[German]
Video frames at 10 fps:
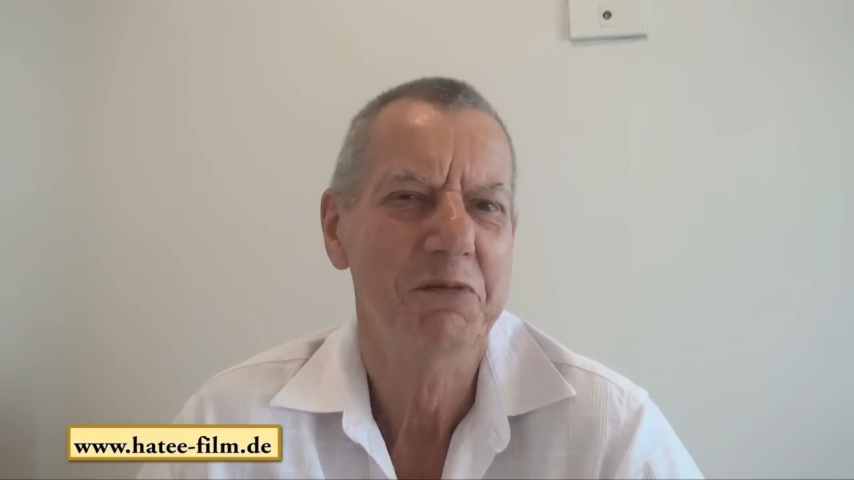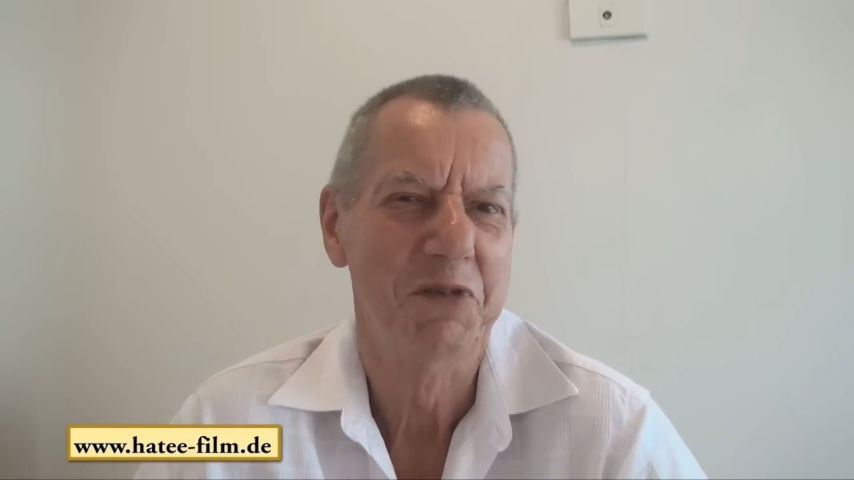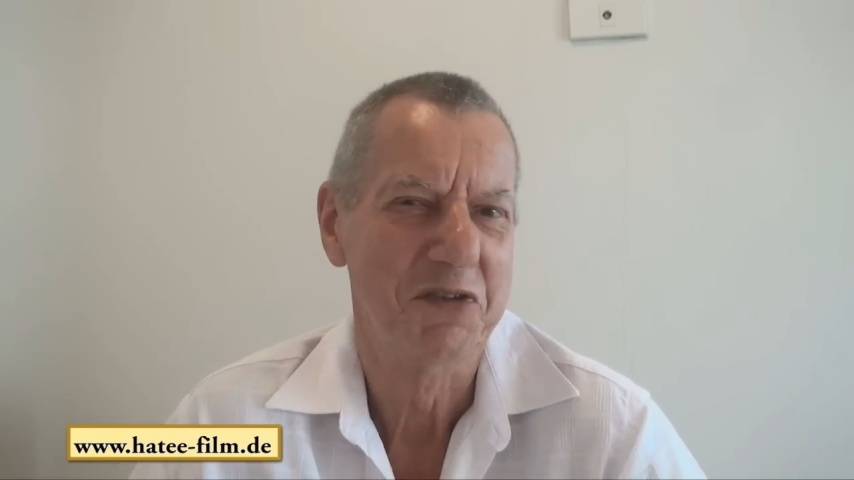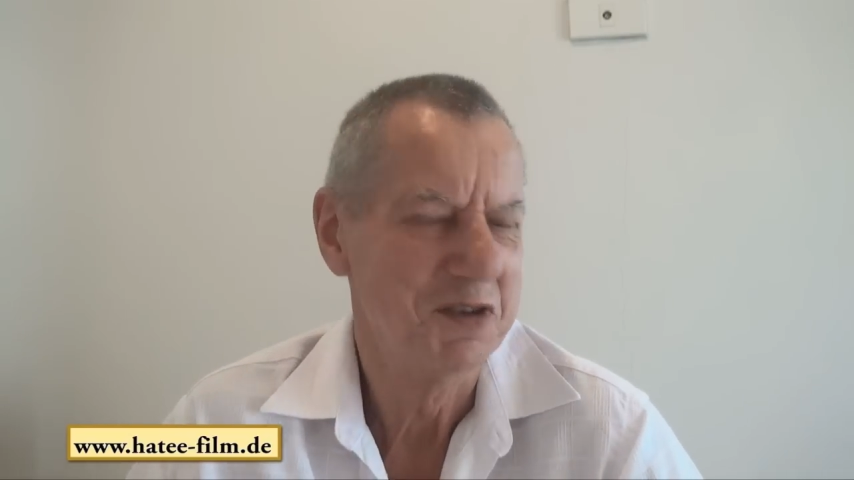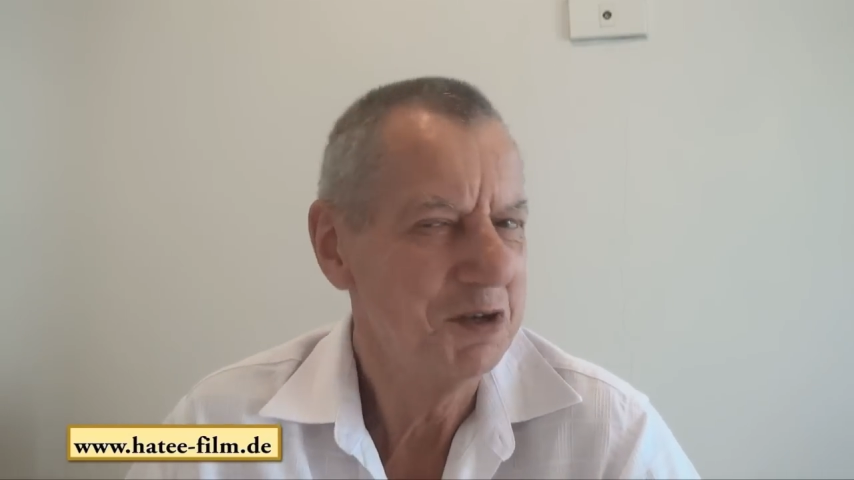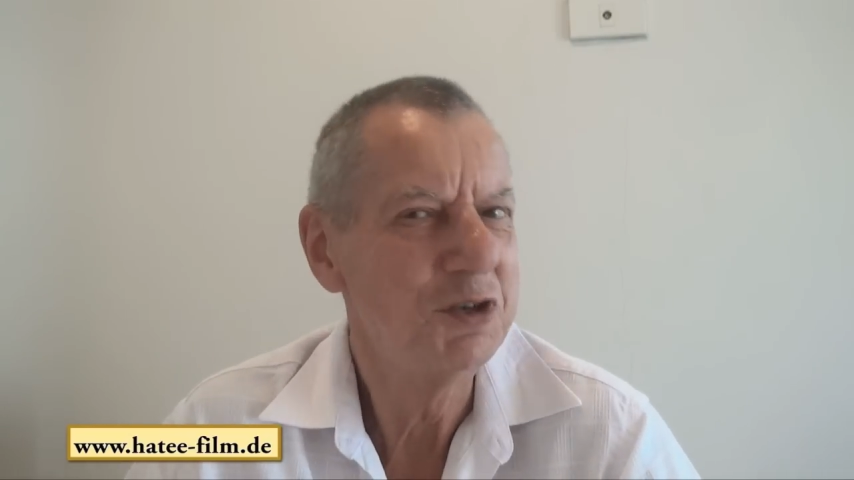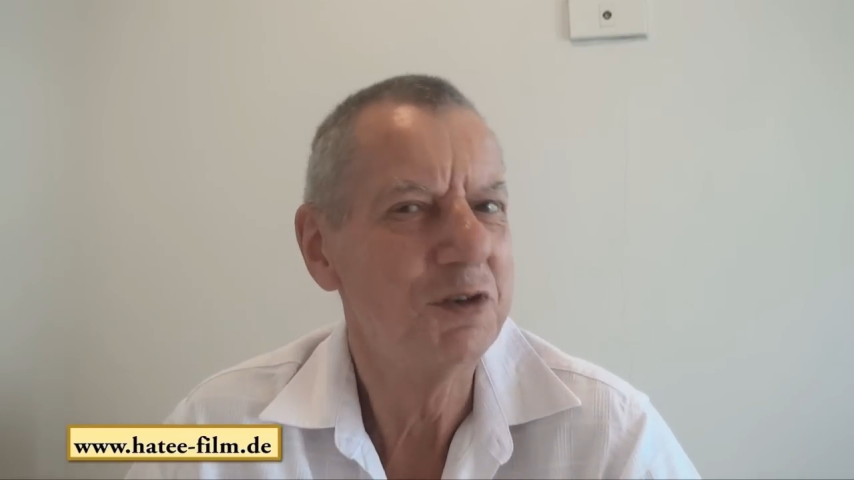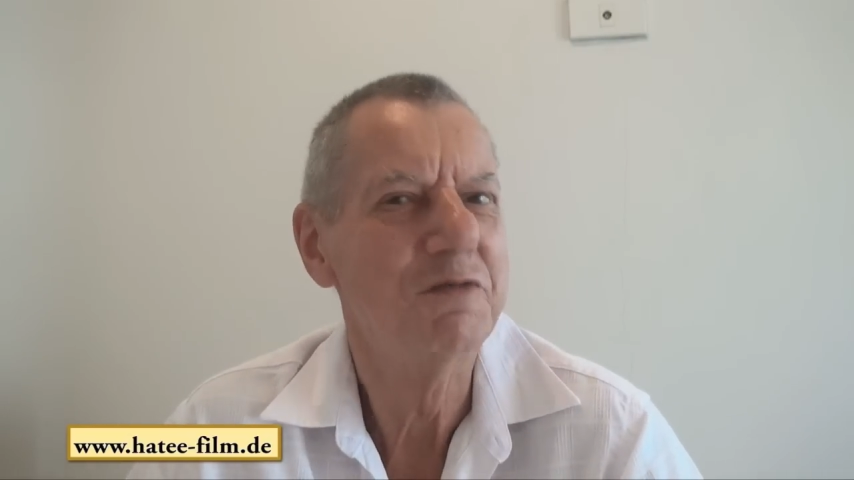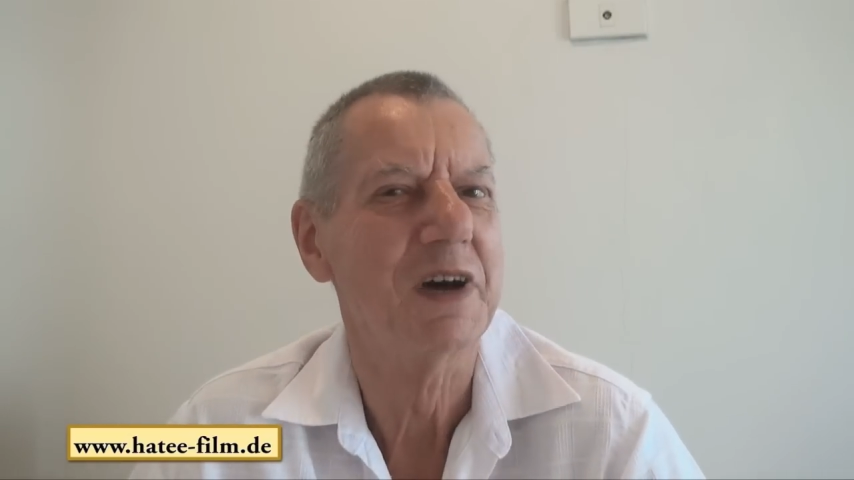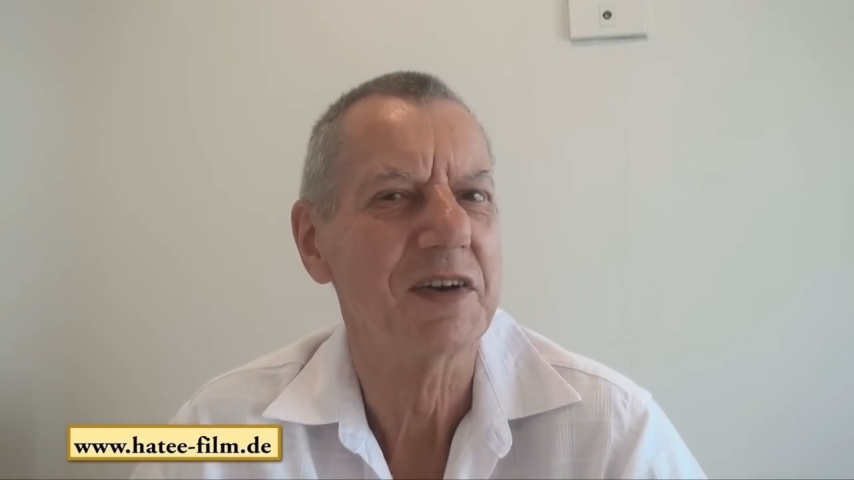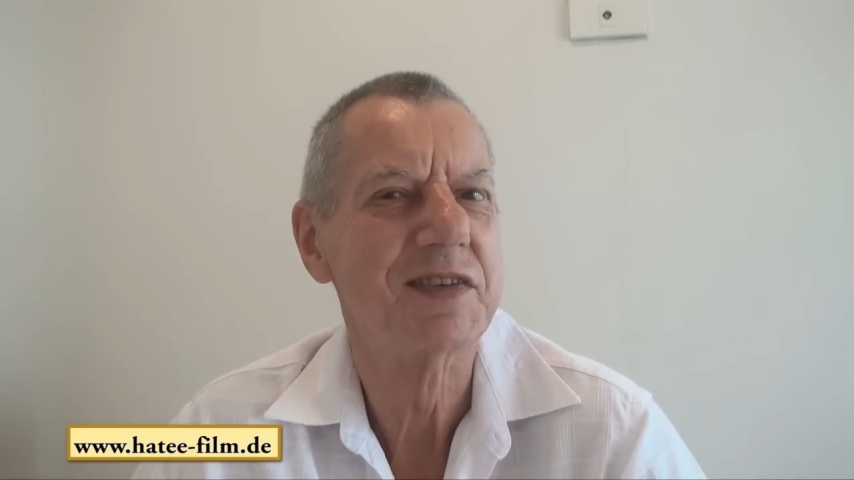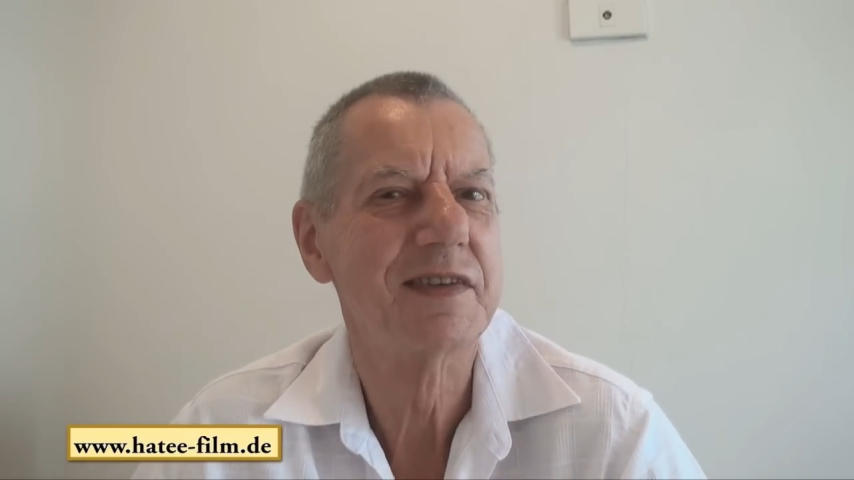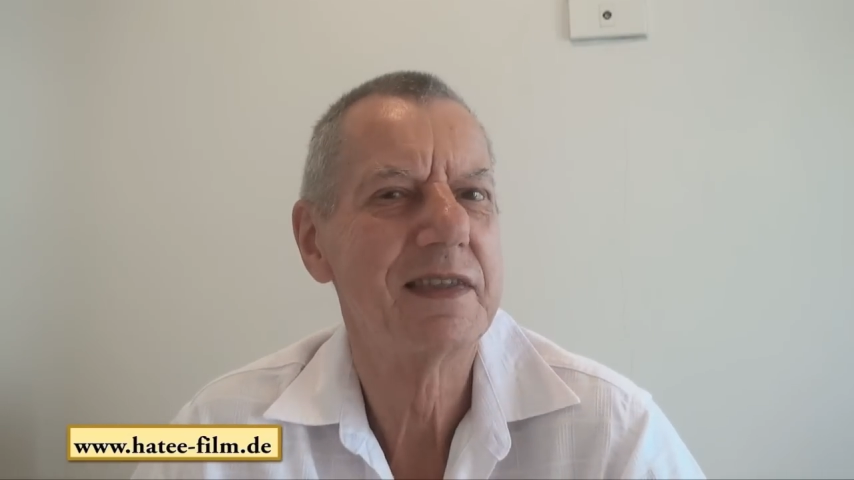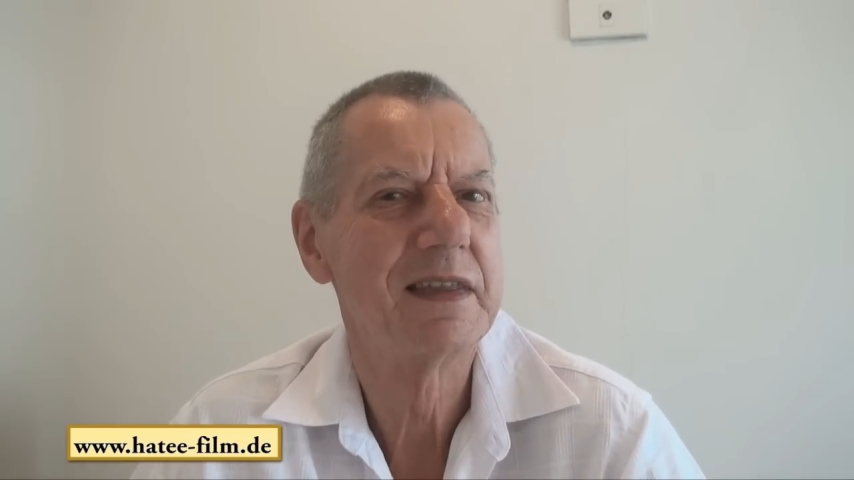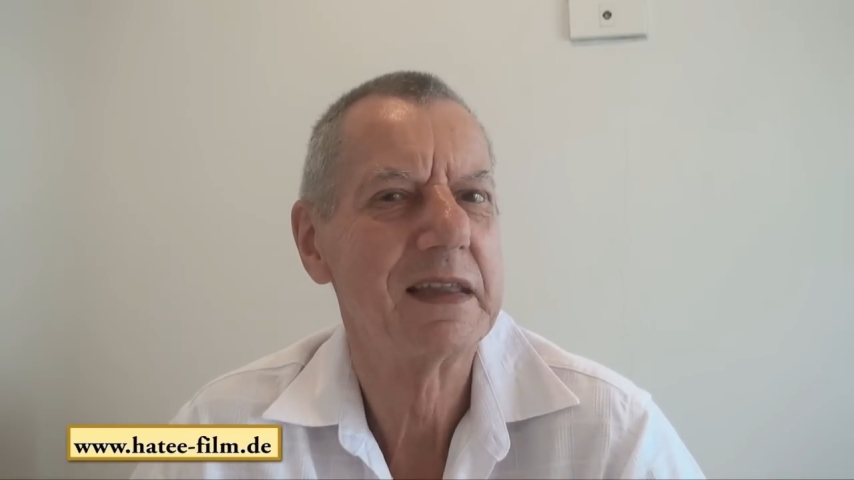Das ist schon was,